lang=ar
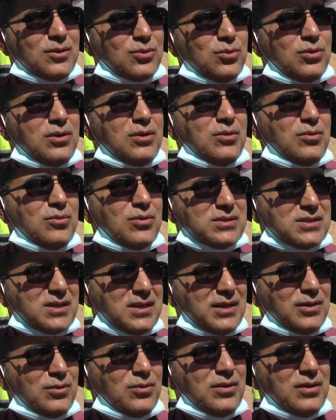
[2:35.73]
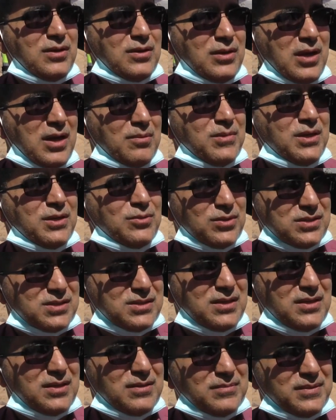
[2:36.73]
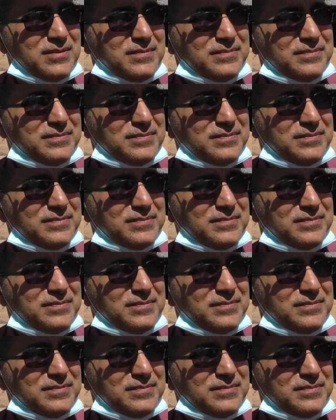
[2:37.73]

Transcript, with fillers: كل وسائل الأمان والسلام